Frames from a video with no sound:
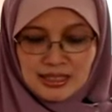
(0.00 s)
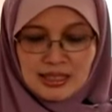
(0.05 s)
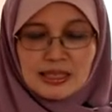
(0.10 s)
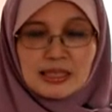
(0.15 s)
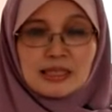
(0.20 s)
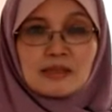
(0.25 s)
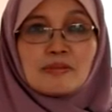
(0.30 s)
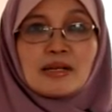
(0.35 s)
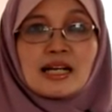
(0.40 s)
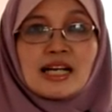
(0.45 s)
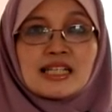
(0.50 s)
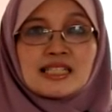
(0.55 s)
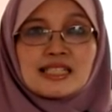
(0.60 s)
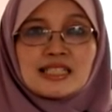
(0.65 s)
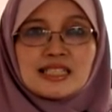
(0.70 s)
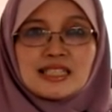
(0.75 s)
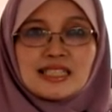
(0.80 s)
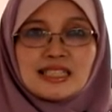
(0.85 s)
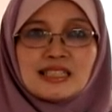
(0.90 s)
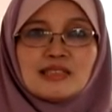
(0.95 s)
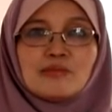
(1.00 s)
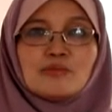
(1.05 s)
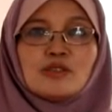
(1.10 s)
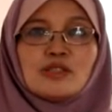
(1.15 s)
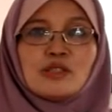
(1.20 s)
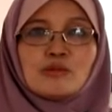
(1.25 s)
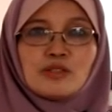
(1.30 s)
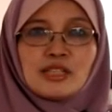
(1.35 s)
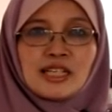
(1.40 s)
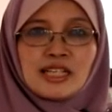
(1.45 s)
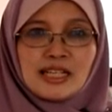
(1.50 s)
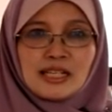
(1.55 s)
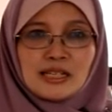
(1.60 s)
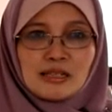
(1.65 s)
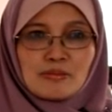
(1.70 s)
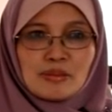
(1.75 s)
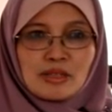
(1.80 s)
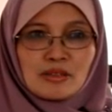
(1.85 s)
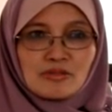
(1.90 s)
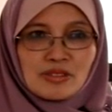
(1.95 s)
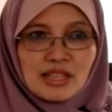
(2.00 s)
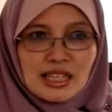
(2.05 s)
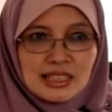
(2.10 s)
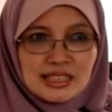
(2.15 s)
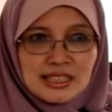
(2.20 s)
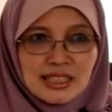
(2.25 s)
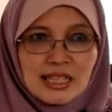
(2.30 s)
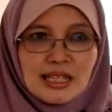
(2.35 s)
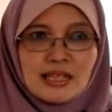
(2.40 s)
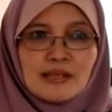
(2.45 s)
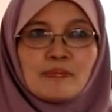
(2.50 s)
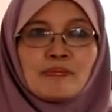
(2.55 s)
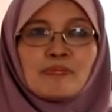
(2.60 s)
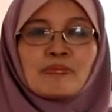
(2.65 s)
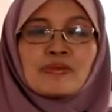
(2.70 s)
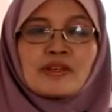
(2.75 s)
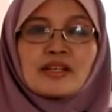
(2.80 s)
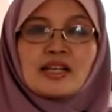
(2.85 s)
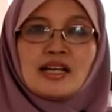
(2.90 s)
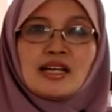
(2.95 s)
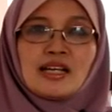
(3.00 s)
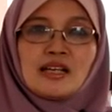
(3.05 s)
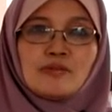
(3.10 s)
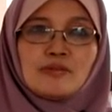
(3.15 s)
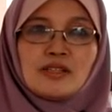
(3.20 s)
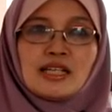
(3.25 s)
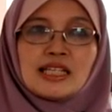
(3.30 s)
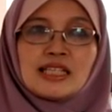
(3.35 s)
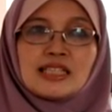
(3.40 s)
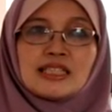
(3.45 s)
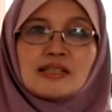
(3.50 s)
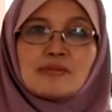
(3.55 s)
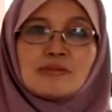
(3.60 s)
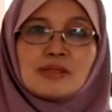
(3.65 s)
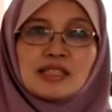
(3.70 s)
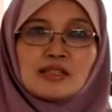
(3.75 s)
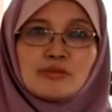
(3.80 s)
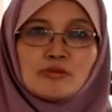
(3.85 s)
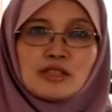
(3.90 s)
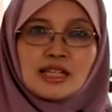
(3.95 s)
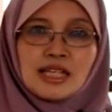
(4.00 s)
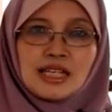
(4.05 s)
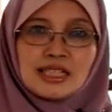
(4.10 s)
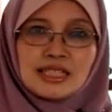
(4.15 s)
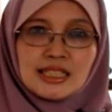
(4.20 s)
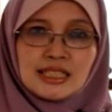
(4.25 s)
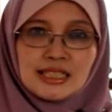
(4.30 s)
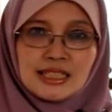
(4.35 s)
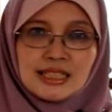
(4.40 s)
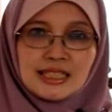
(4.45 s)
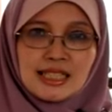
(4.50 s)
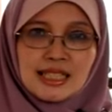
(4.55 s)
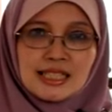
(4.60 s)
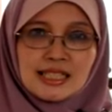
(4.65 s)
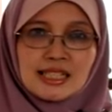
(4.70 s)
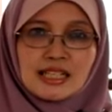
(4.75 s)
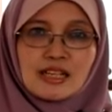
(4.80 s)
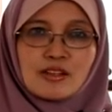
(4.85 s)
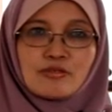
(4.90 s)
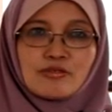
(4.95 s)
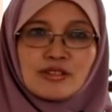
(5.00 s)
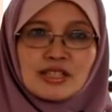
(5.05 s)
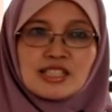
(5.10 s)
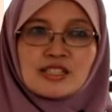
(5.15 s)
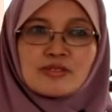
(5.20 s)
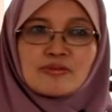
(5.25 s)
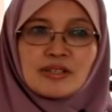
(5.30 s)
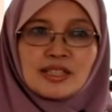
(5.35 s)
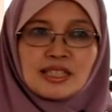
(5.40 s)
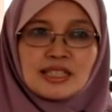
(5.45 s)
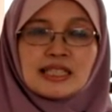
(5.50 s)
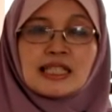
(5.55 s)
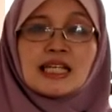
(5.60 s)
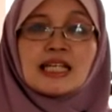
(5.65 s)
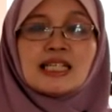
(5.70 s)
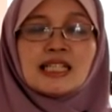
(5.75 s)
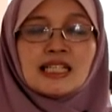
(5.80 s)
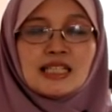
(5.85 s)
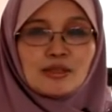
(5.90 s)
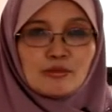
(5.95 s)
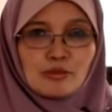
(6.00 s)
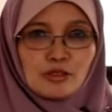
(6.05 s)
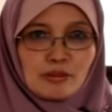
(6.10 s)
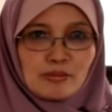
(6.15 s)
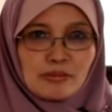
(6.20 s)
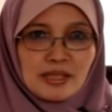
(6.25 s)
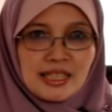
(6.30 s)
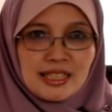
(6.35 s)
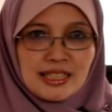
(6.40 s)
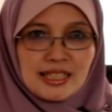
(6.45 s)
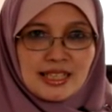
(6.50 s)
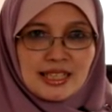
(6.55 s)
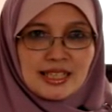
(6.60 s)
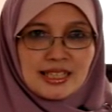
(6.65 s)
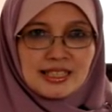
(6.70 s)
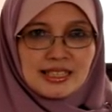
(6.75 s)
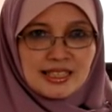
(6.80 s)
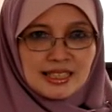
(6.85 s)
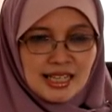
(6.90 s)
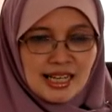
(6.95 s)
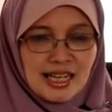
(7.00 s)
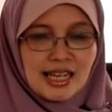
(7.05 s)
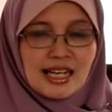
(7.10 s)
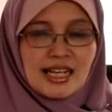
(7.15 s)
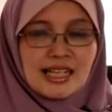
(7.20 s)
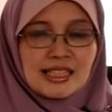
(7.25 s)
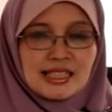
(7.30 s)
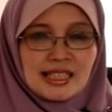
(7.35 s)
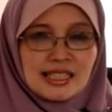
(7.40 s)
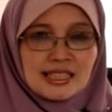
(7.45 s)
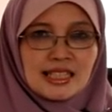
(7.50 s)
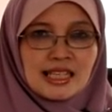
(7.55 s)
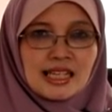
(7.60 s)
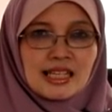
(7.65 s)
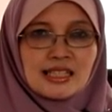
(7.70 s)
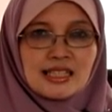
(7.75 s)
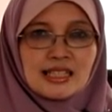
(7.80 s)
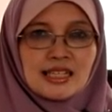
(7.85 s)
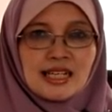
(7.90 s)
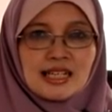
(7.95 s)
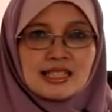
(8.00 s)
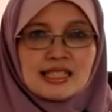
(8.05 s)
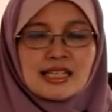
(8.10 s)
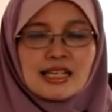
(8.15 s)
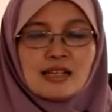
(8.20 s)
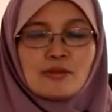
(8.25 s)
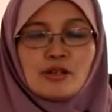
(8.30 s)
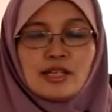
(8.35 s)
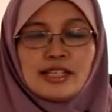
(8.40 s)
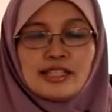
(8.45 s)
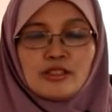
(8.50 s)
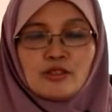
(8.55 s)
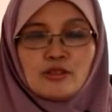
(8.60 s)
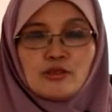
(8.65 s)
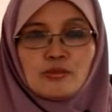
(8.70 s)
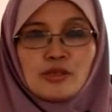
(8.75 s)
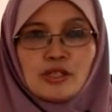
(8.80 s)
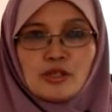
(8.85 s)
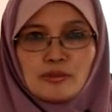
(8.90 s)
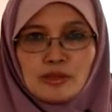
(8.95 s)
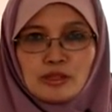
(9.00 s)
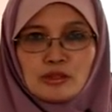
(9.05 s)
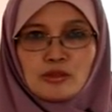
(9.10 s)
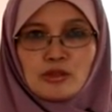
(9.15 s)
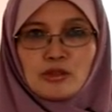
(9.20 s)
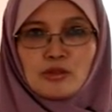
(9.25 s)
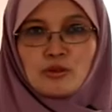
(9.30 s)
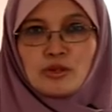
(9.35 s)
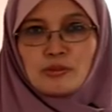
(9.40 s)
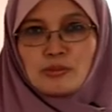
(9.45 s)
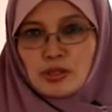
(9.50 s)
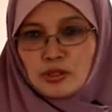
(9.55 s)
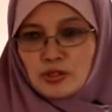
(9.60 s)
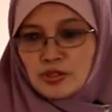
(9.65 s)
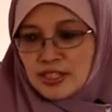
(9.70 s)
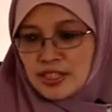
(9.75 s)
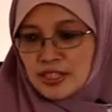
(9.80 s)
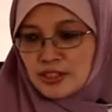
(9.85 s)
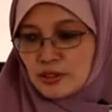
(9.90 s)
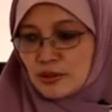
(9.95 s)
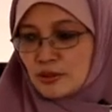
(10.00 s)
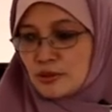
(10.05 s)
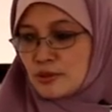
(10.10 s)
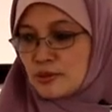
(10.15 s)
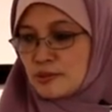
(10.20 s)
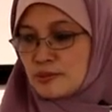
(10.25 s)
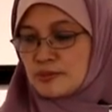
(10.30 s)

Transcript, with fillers: Terima kasih, mudah-mudahan ada manfaatnya. Alhamdulillah kita bertemu lagi di acara Fans Teh ini Mutmainah di yang akan datang. Assalamualaikum warahmatullahi wabarakatuh.